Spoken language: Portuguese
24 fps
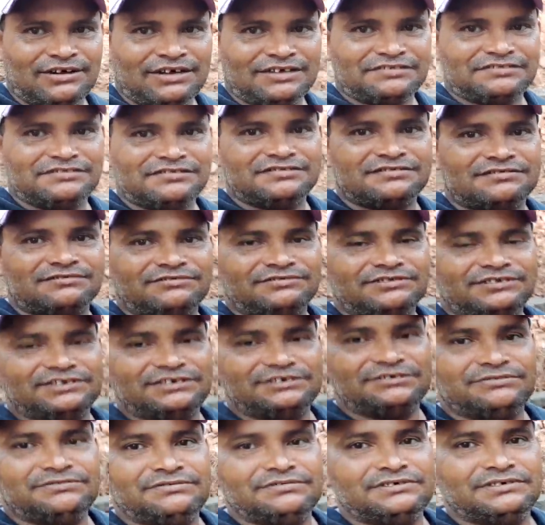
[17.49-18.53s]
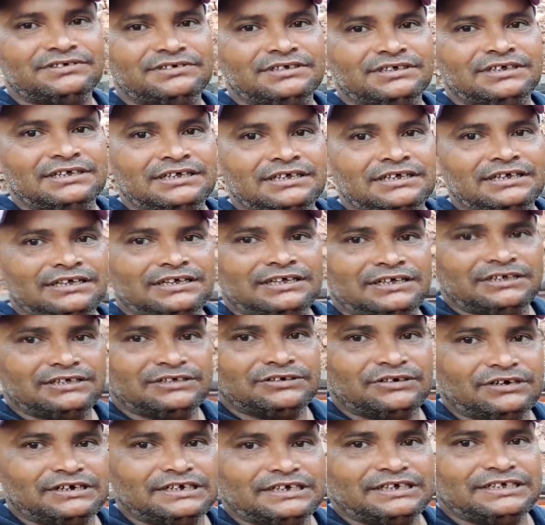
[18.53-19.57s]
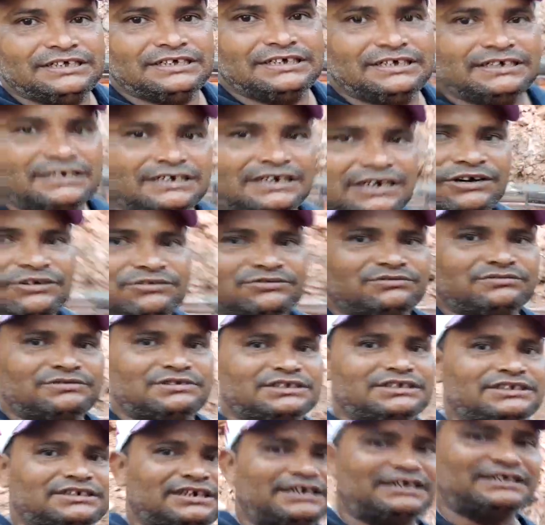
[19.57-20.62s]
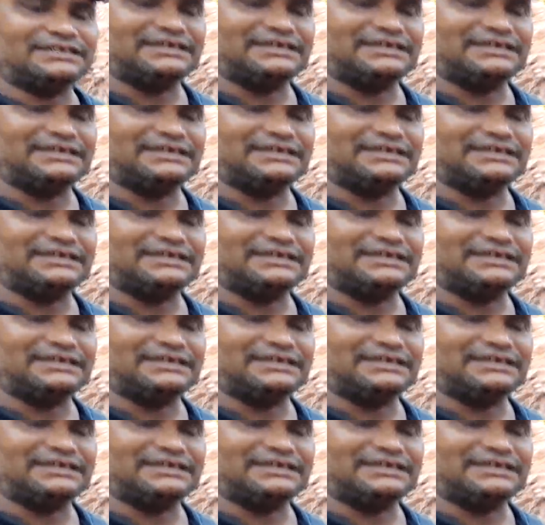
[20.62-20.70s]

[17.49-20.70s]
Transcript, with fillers: já se escondeu, e olha aí a altura que já